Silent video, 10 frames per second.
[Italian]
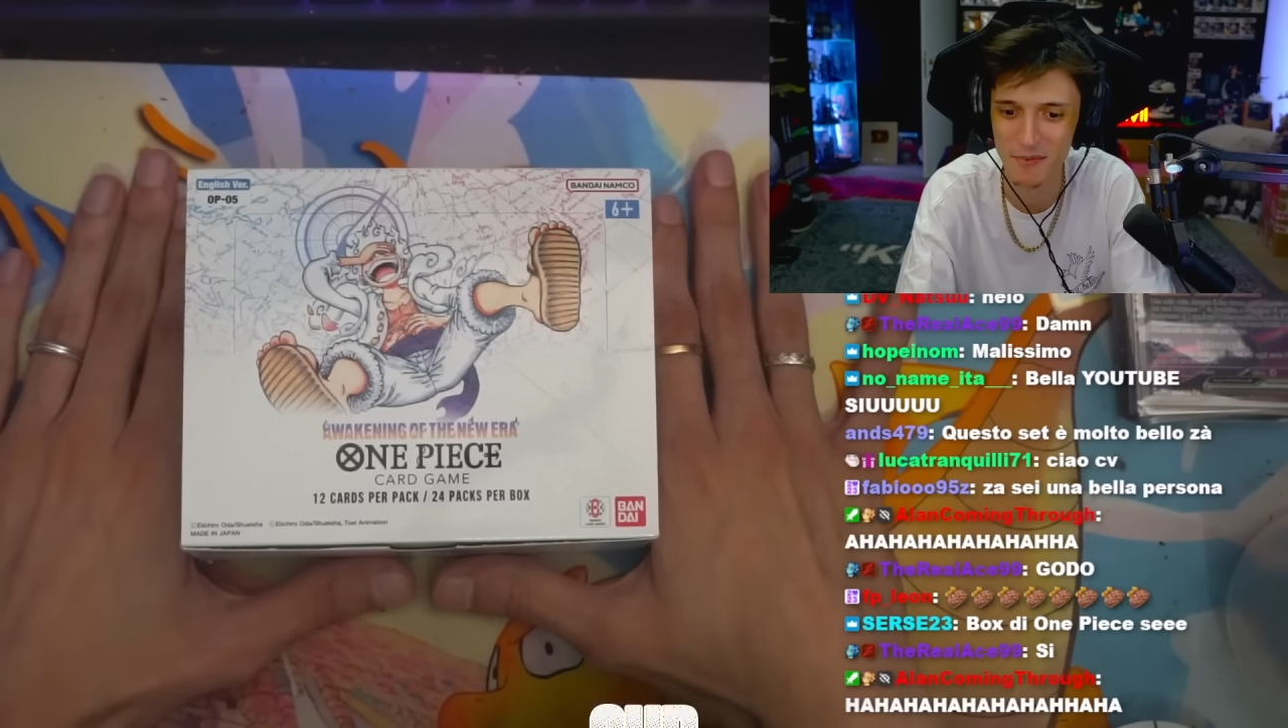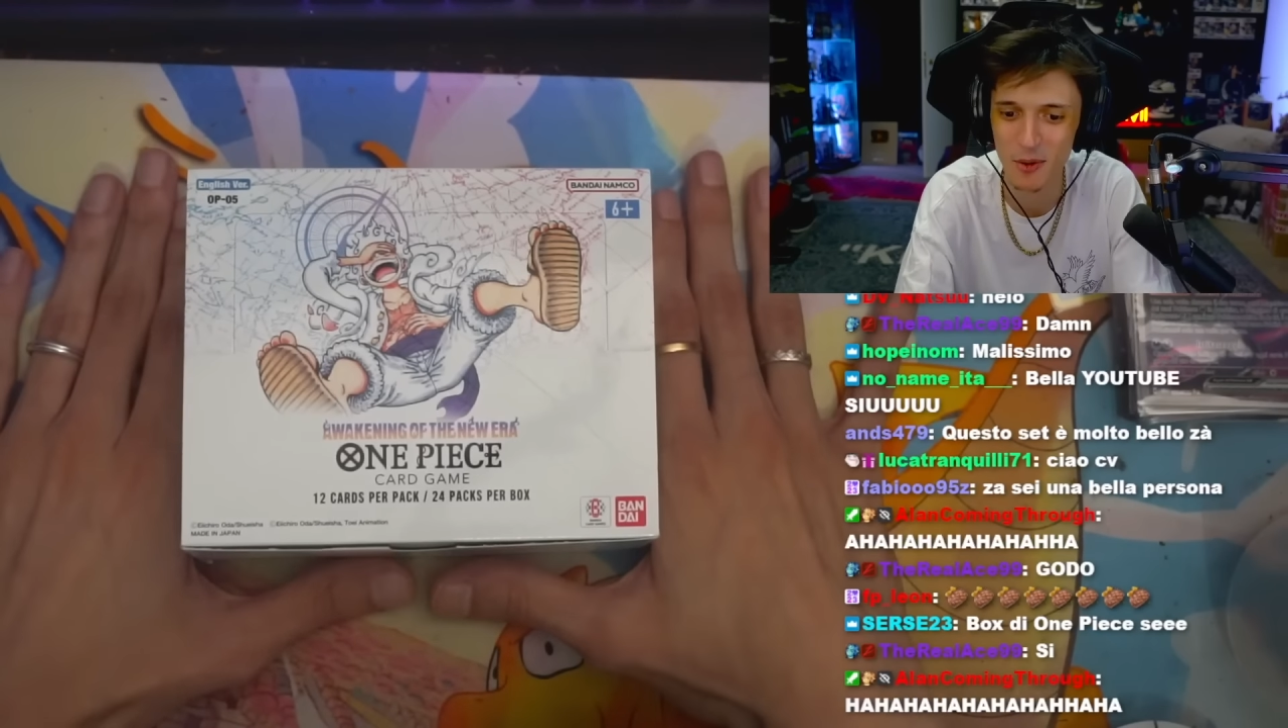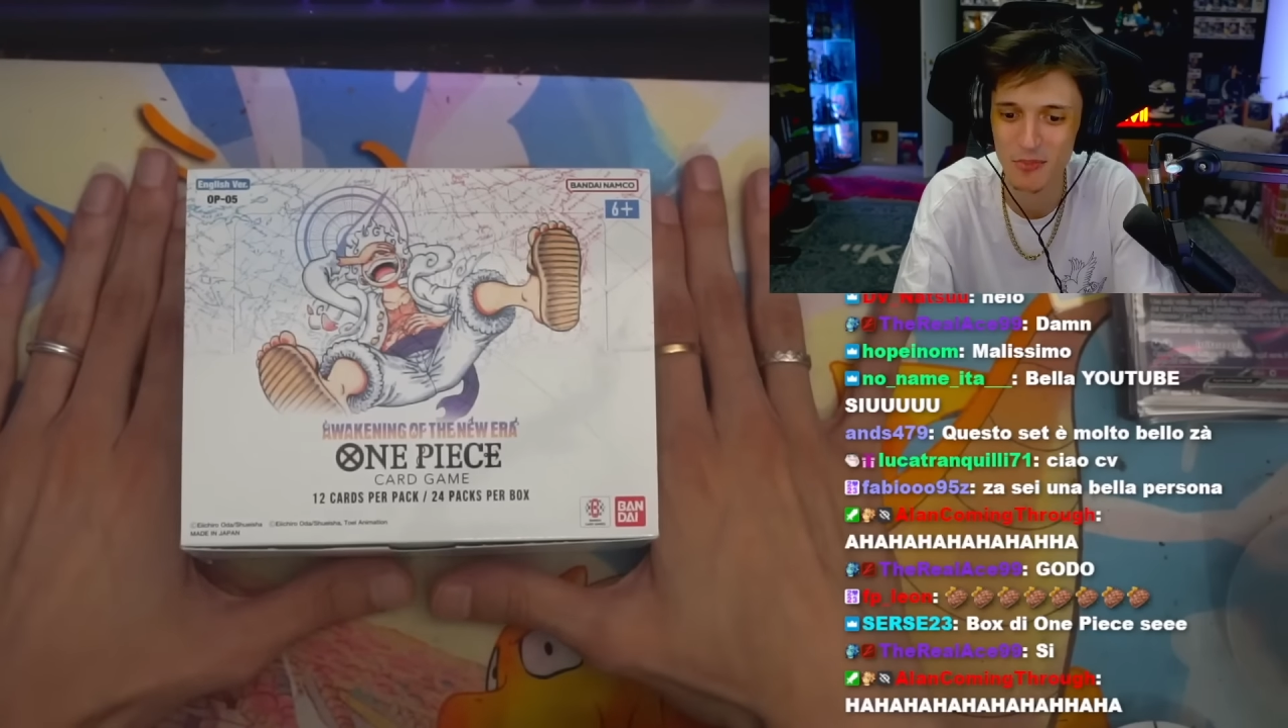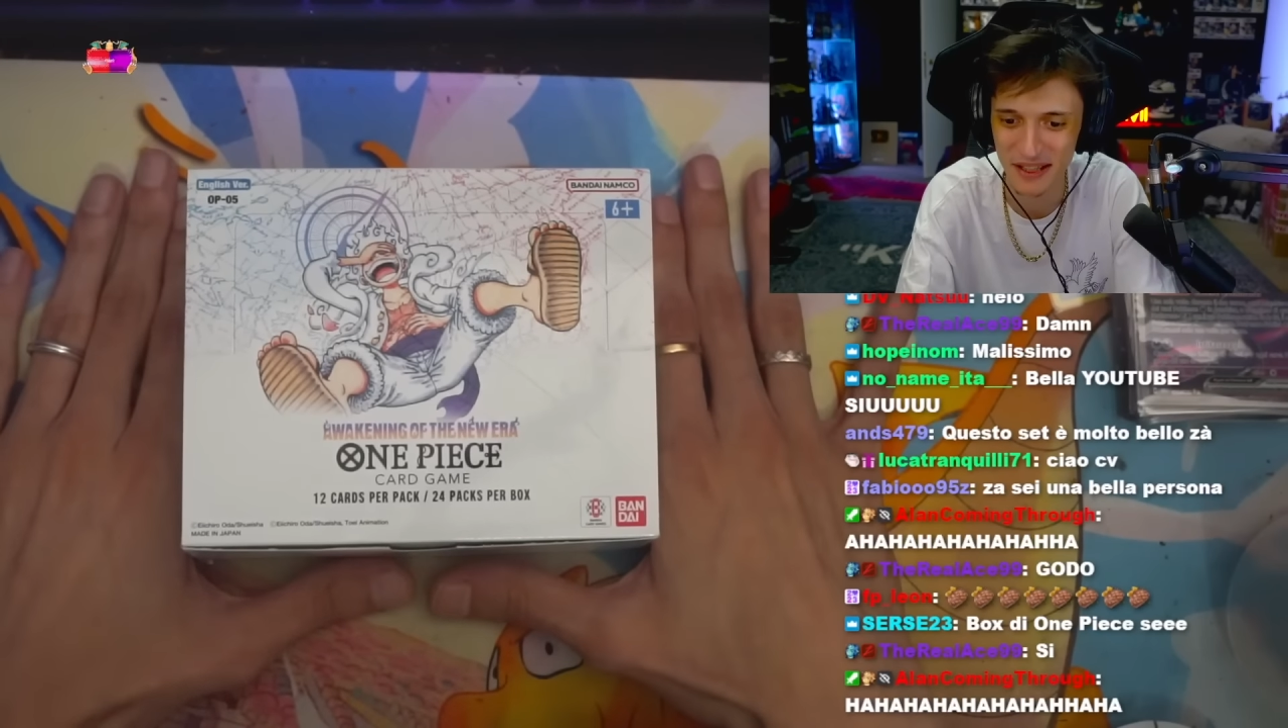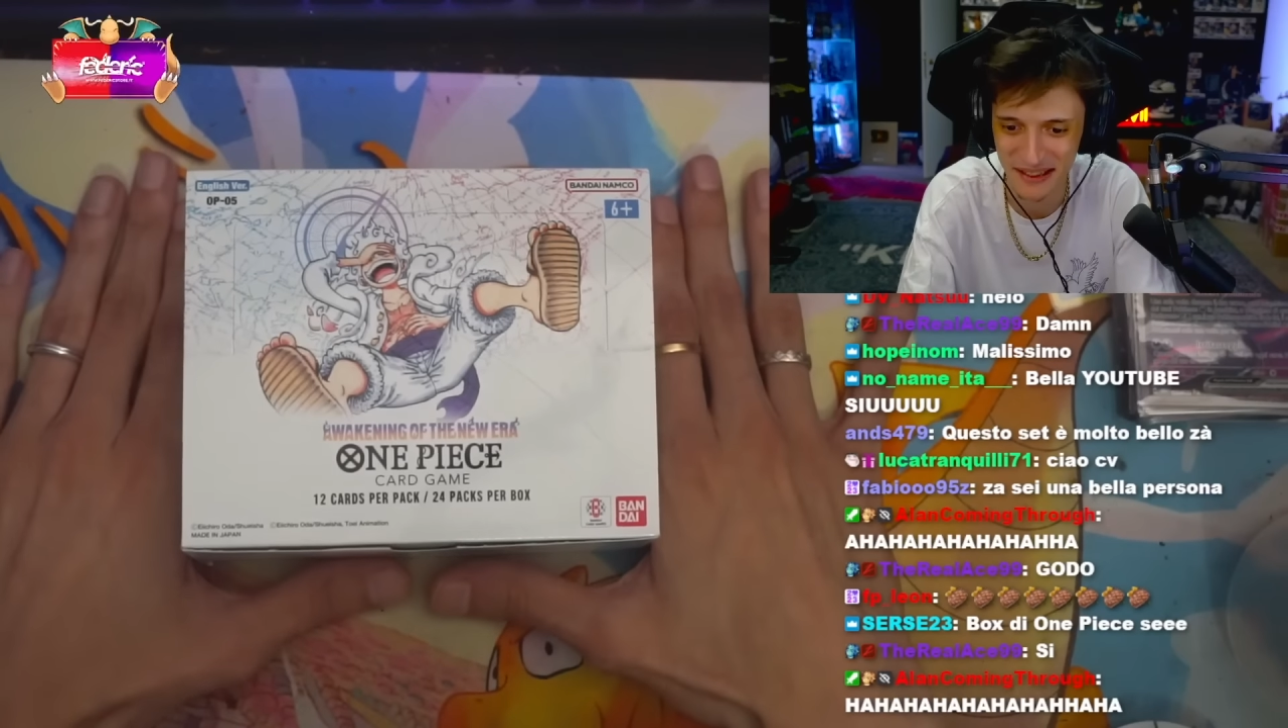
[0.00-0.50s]

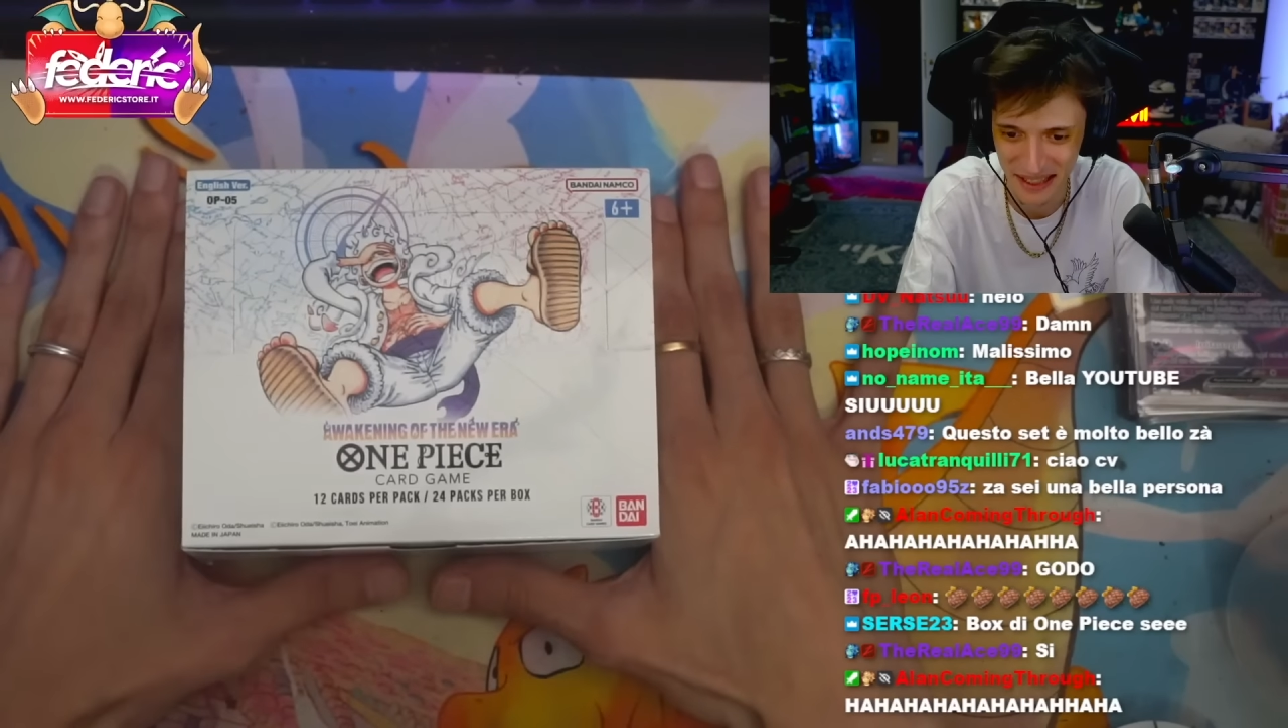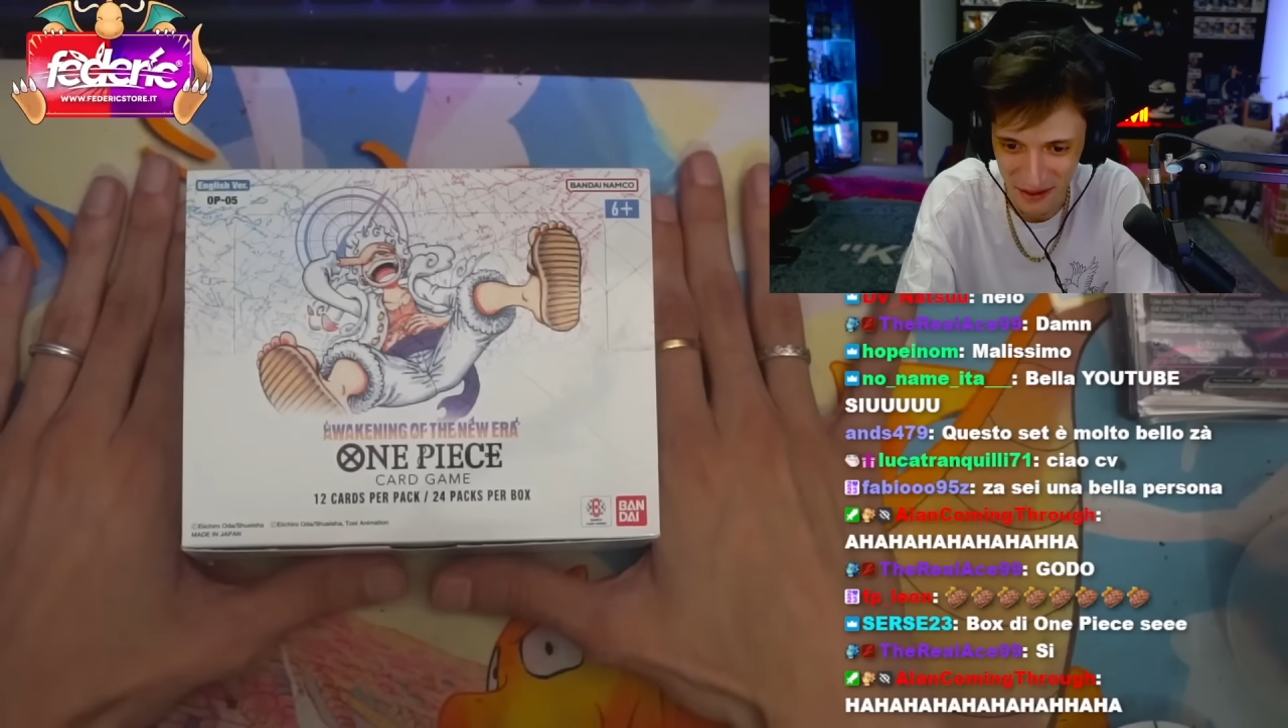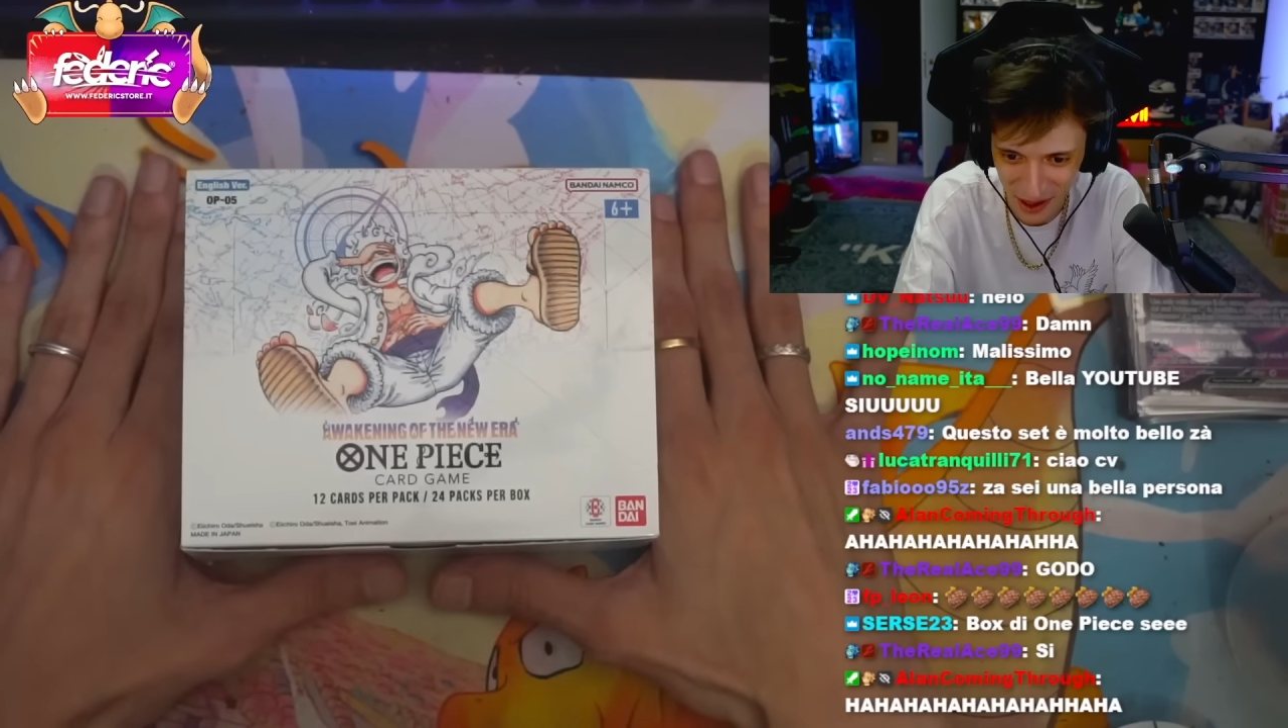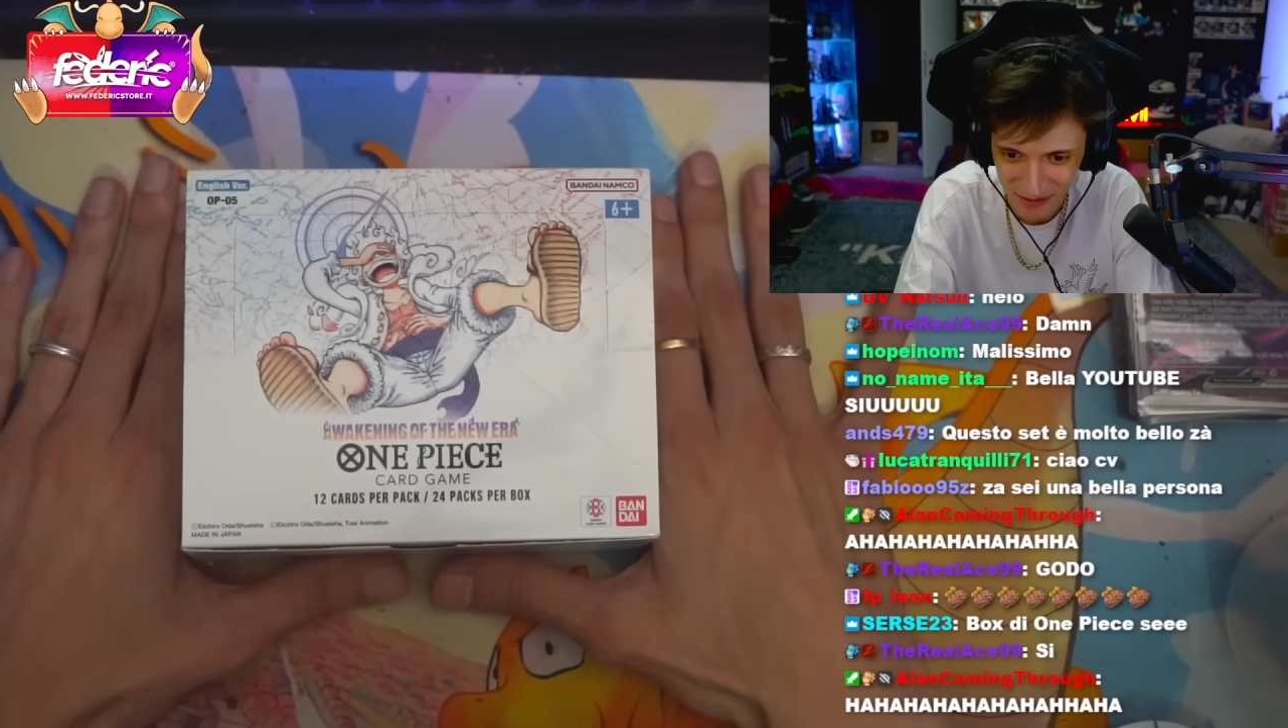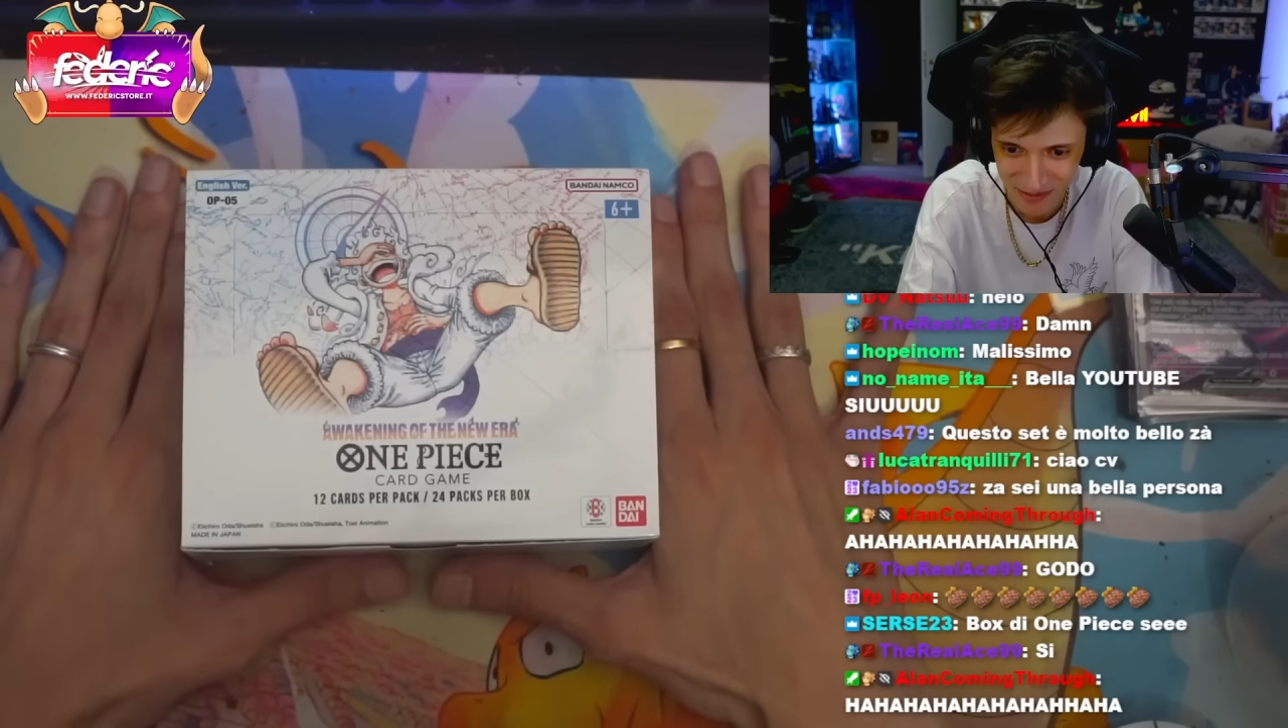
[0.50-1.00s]

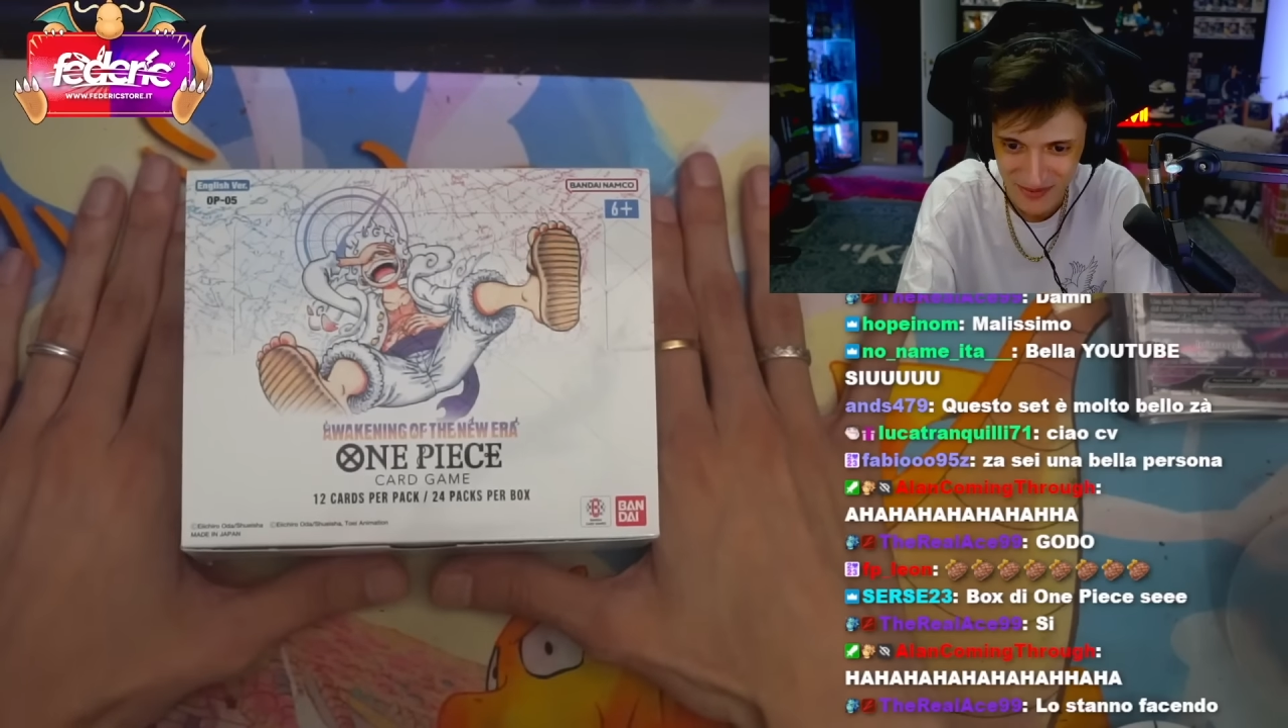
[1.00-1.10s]
obiettivo